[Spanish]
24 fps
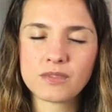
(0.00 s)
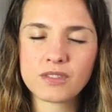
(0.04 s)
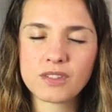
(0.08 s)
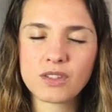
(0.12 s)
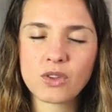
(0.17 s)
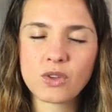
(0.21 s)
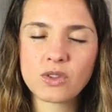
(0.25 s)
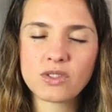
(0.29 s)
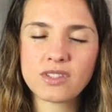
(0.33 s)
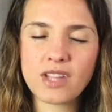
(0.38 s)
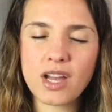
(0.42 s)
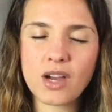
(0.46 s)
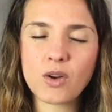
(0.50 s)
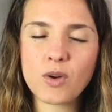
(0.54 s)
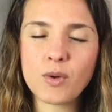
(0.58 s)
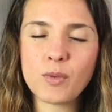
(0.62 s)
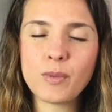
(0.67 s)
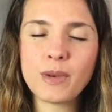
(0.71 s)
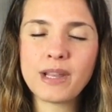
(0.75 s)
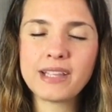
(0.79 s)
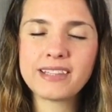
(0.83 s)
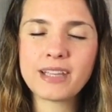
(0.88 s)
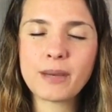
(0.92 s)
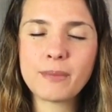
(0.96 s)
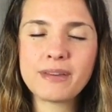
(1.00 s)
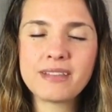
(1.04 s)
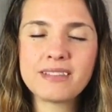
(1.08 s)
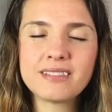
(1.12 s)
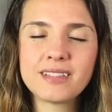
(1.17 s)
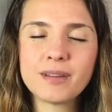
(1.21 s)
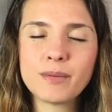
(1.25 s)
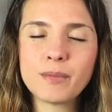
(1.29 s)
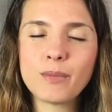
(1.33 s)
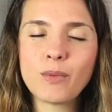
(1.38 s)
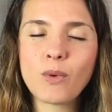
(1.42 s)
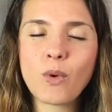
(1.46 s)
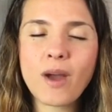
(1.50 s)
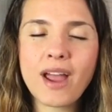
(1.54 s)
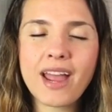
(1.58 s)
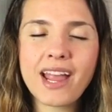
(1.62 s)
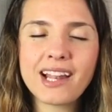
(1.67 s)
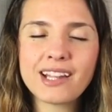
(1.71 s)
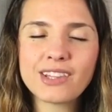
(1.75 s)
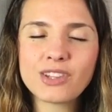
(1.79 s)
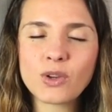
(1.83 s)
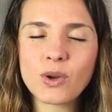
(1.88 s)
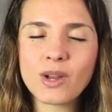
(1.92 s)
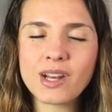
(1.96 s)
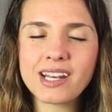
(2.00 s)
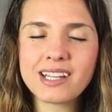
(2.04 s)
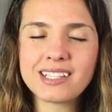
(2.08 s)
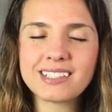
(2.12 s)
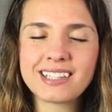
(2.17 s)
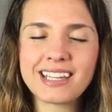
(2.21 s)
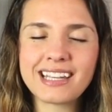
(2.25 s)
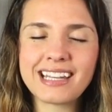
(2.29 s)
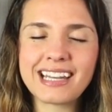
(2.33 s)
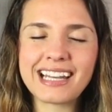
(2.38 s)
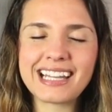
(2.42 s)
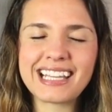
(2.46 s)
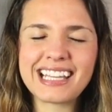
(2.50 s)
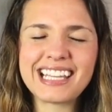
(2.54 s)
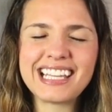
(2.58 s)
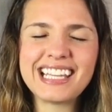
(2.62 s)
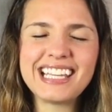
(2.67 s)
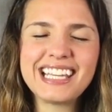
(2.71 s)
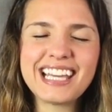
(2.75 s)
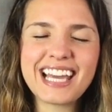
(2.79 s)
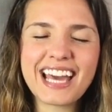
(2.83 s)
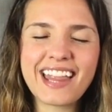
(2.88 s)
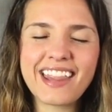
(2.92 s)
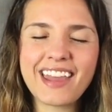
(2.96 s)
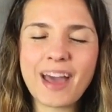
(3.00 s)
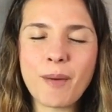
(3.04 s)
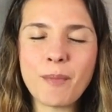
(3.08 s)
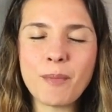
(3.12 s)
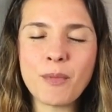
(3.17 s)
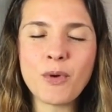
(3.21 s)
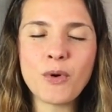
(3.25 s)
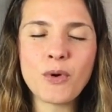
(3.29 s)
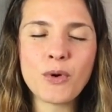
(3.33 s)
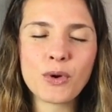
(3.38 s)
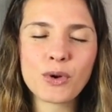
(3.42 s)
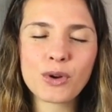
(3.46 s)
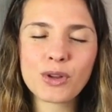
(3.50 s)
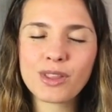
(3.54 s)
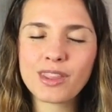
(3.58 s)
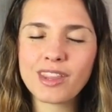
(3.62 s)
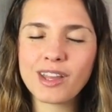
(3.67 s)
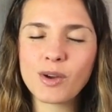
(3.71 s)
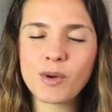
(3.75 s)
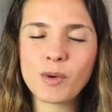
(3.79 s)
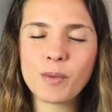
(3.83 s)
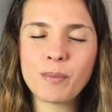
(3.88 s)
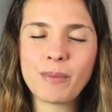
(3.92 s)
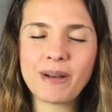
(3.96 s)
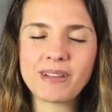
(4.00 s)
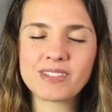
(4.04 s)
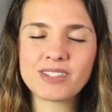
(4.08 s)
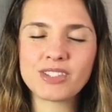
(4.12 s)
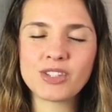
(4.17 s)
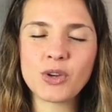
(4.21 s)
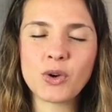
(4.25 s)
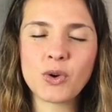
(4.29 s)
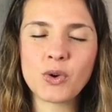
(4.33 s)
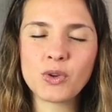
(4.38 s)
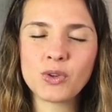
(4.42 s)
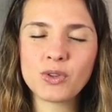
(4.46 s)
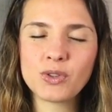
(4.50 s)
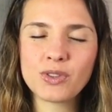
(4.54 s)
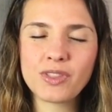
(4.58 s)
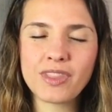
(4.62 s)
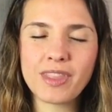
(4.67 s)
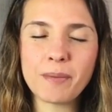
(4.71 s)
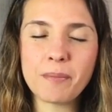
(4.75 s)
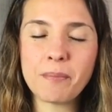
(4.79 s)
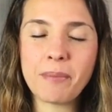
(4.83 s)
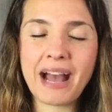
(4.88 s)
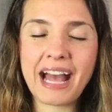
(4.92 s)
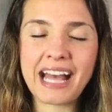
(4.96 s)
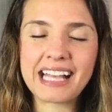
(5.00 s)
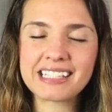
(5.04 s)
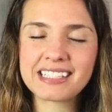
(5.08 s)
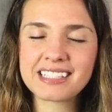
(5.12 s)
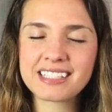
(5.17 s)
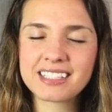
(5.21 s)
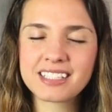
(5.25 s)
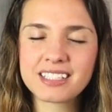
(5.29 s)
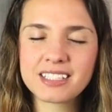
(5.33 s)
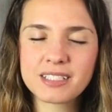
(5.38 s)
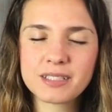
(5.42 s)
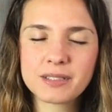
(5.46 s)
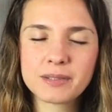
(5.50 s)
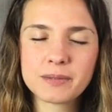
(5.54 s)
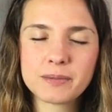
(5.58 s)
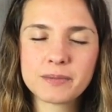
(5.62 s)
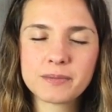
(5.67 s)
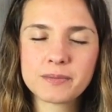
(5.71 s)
Todo está completamente envuelto en esta energía de amor, de compasión, de paz.